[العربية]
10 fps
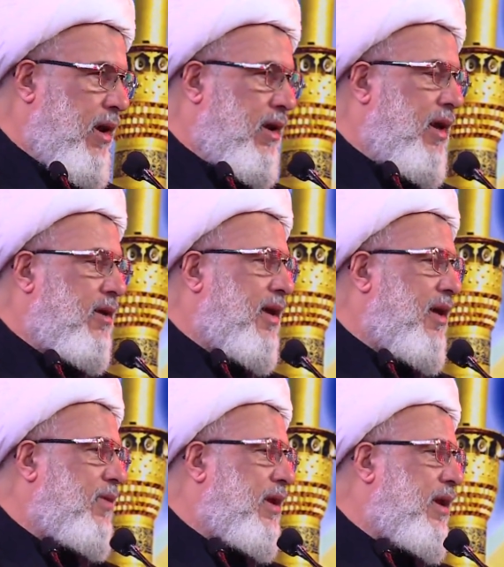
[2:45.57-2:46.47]

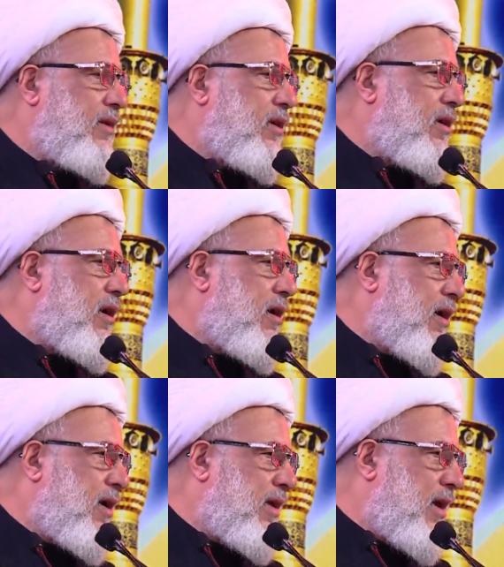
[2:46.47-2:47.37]
الأهداف التي
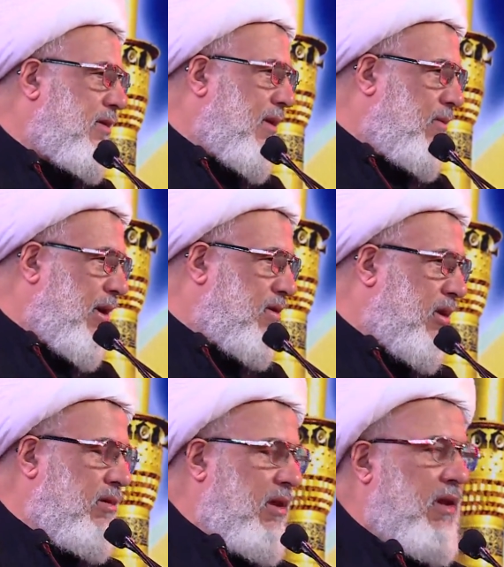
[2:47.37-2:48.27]
أرادها النبي
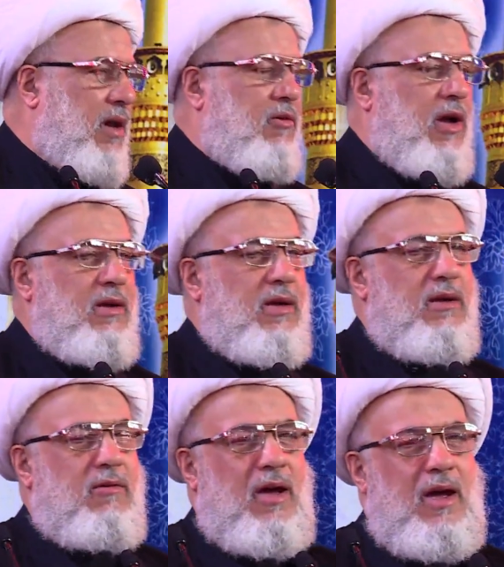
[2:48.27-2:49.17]
صلى الله
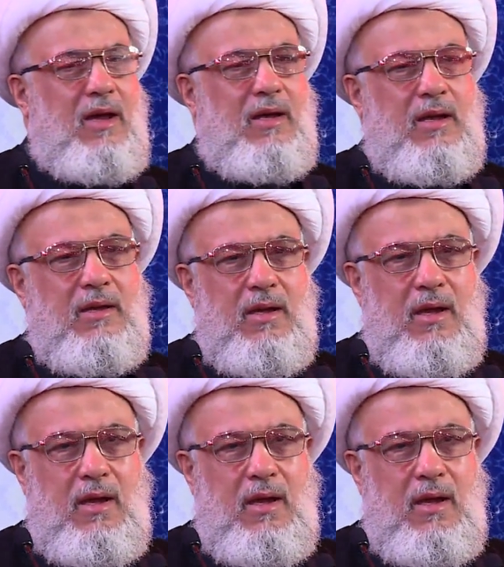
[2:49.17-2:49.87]
عليه وآله